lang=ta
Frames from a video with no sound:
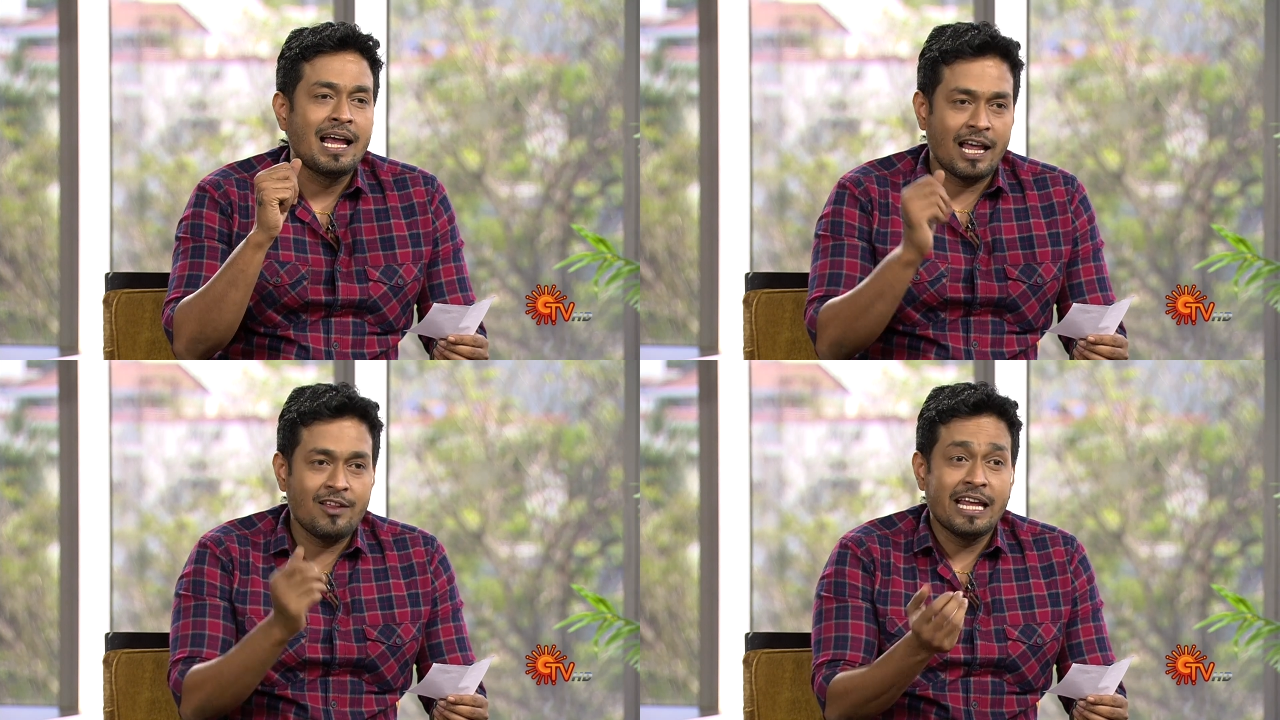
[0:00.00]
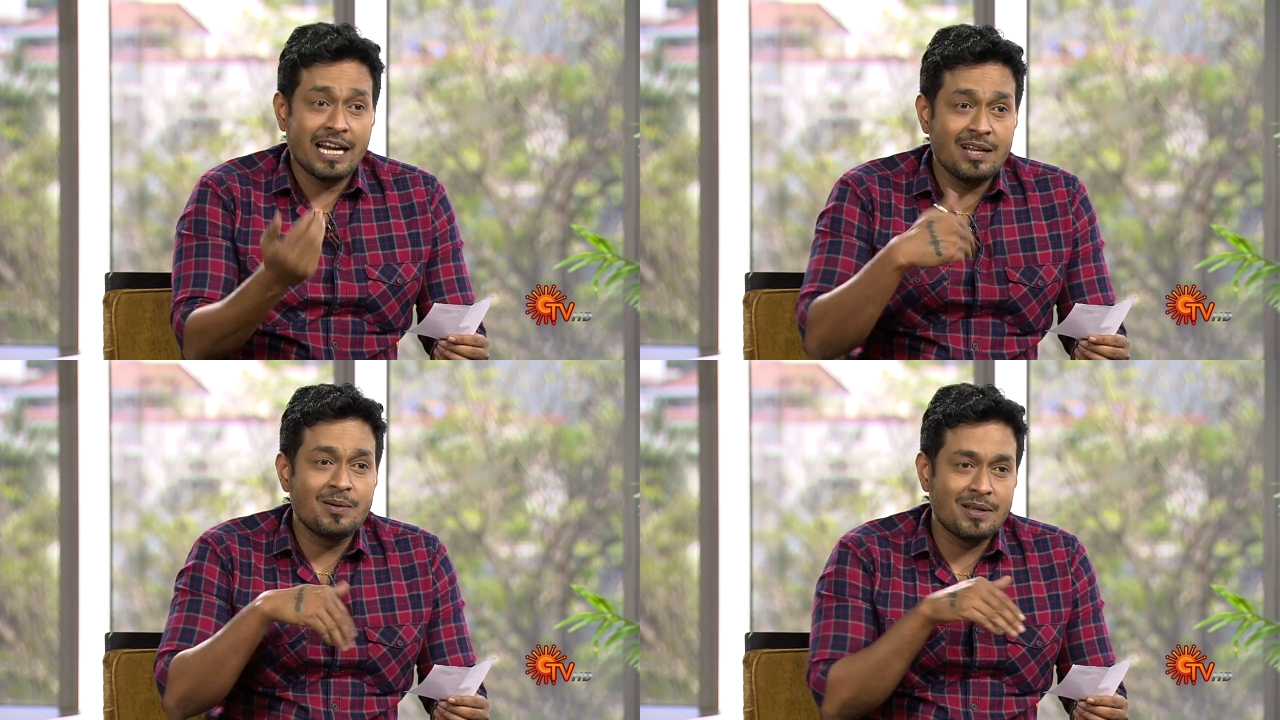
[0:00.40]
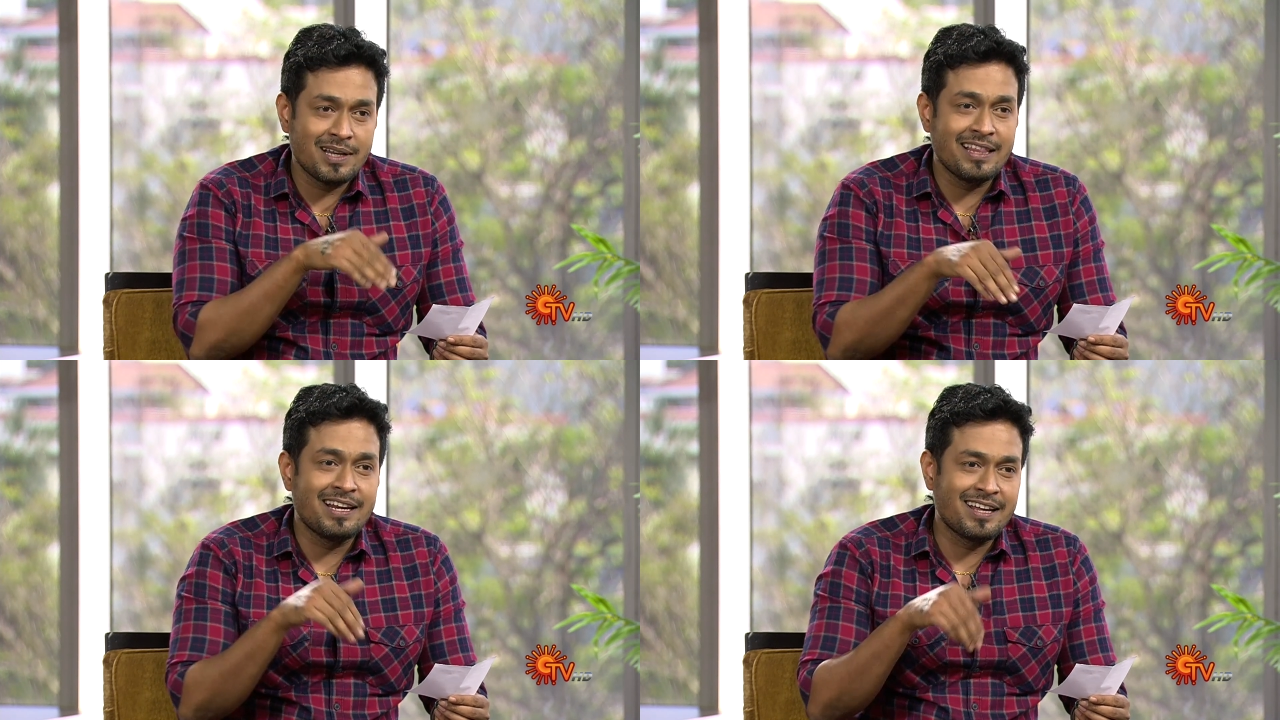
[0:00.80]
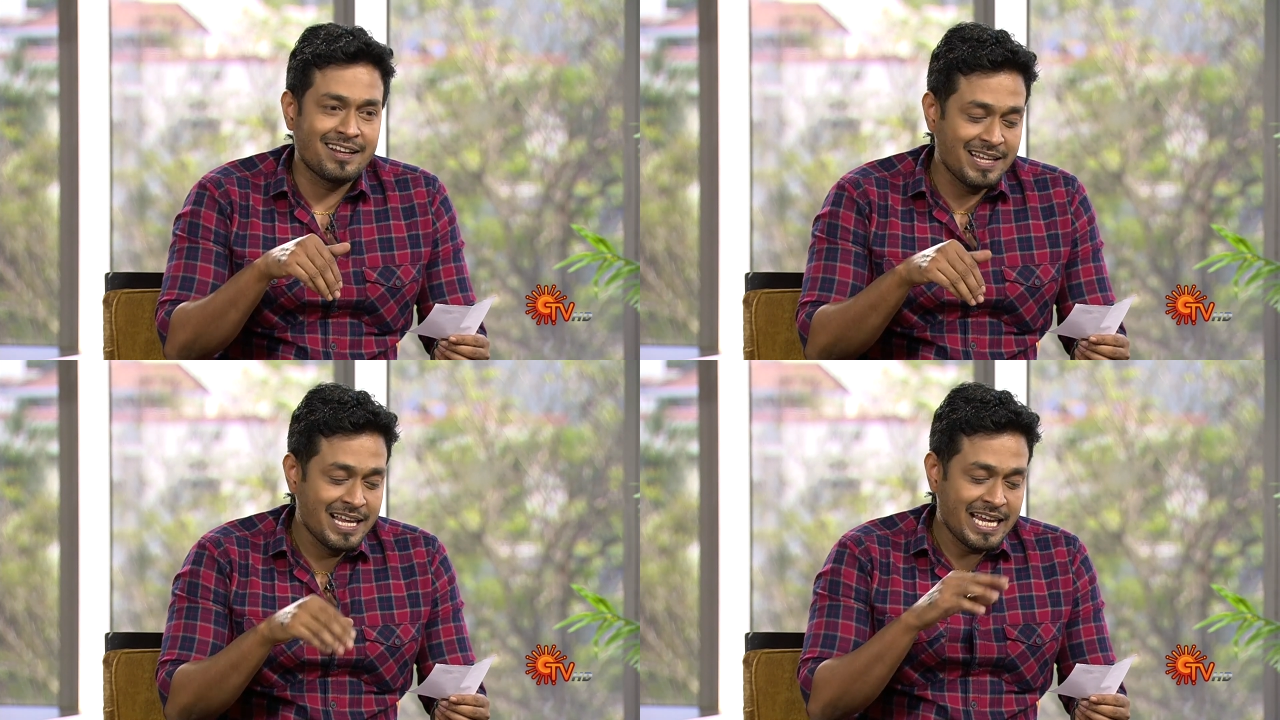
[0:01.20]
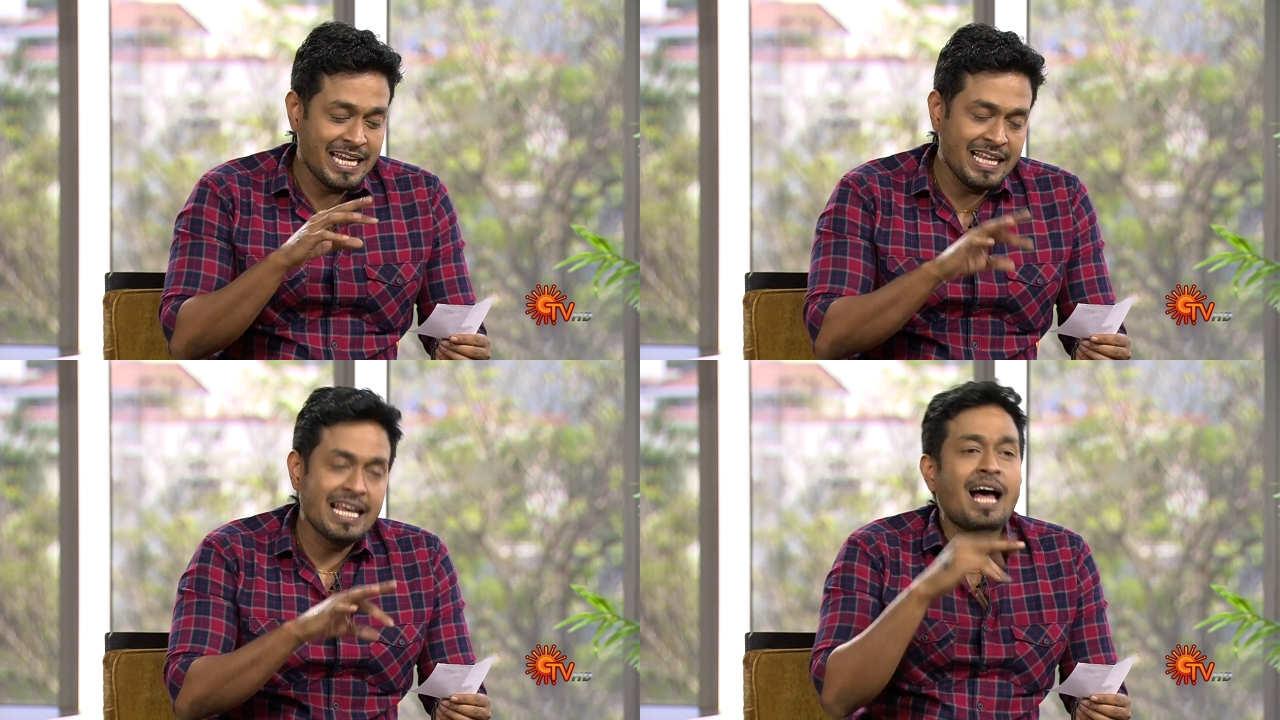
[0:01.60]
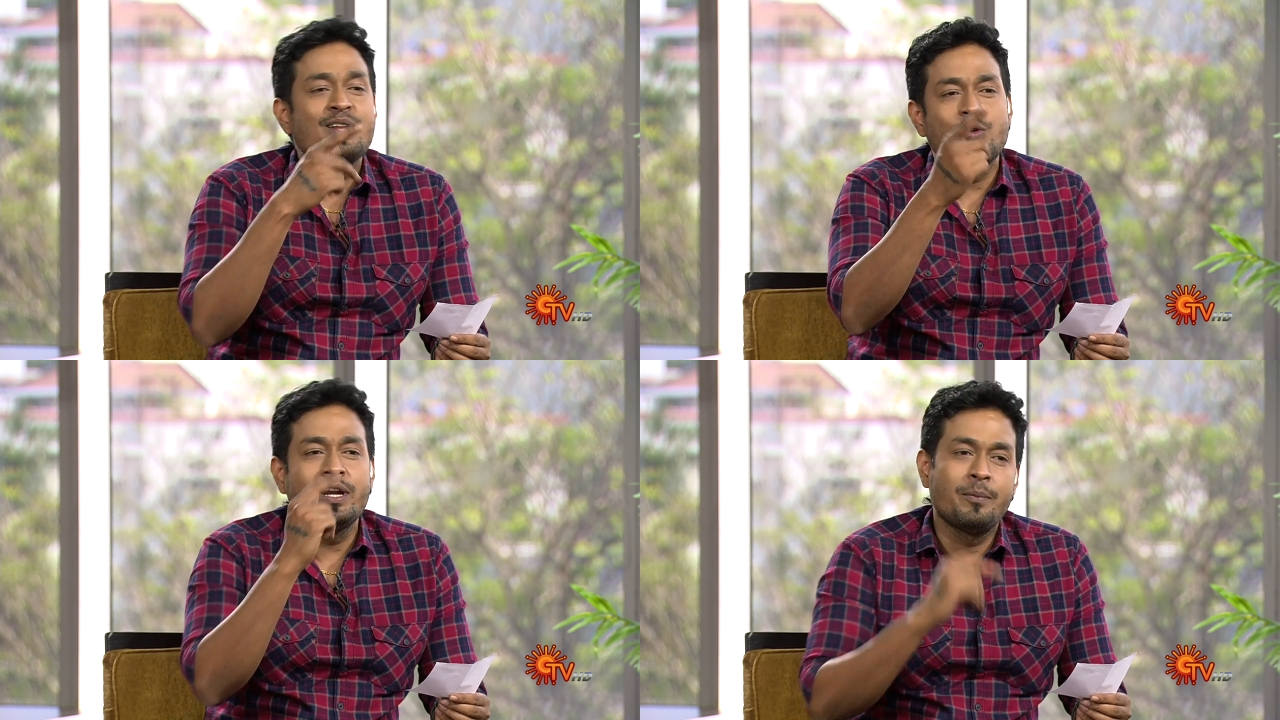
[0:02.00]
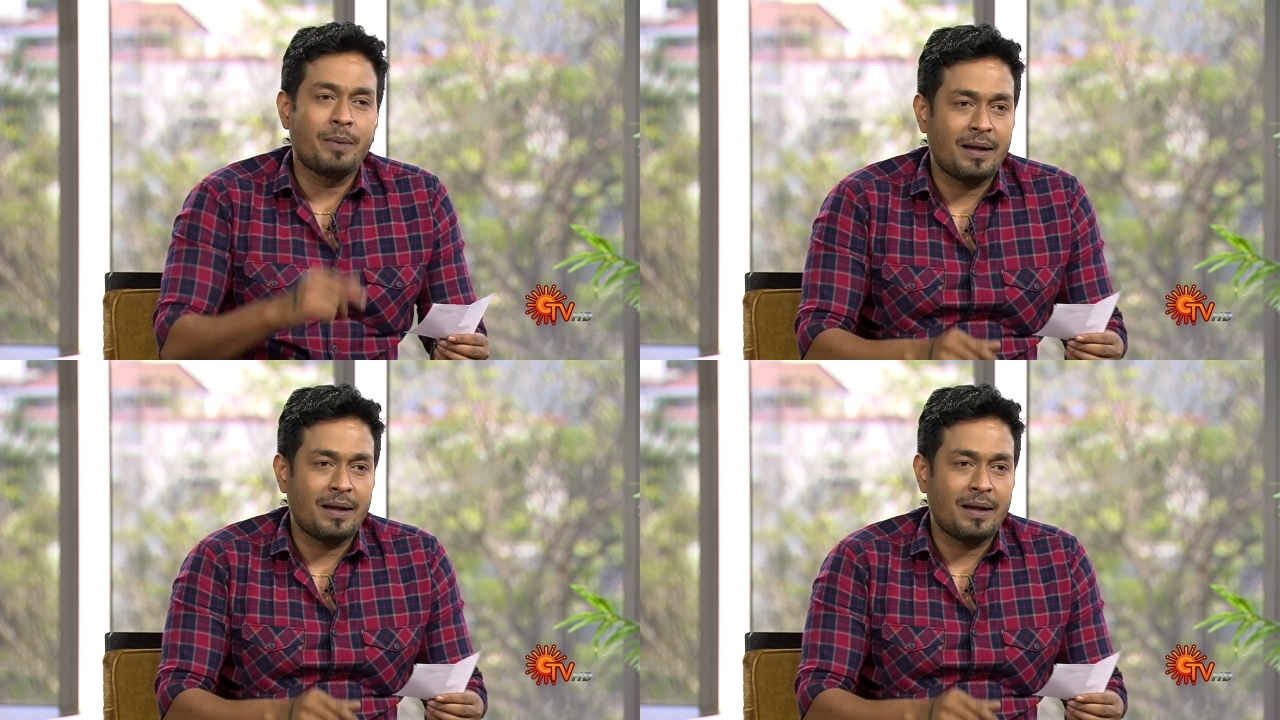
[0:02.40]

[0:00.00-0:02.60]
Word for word: அதாவது எங்களுக்கு எழுதியிருக்காரு இது யார் சொல்லியிருப்பா